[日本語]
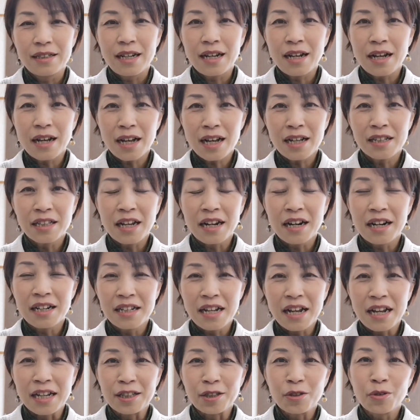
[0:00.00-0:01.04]
ああなら
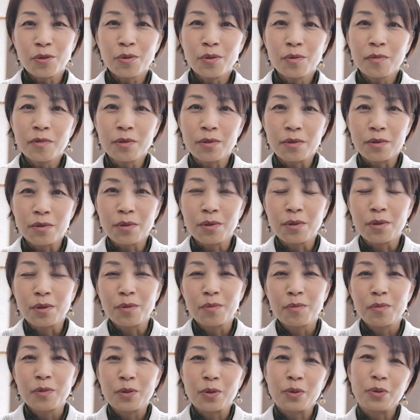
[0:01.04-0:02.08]
ないと思うと
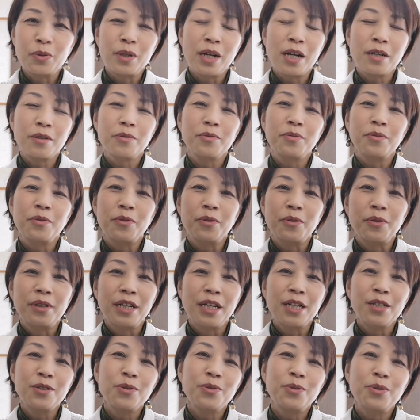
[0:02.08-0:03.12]
もうその楽譜を
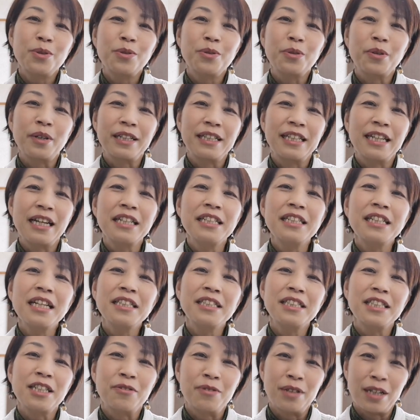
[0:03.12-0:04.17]
練習するのが嫌に
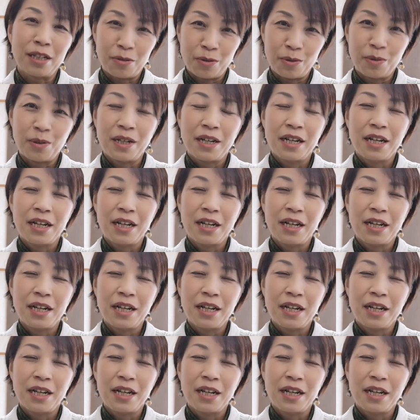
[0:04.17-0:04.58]
なっちゃうんだと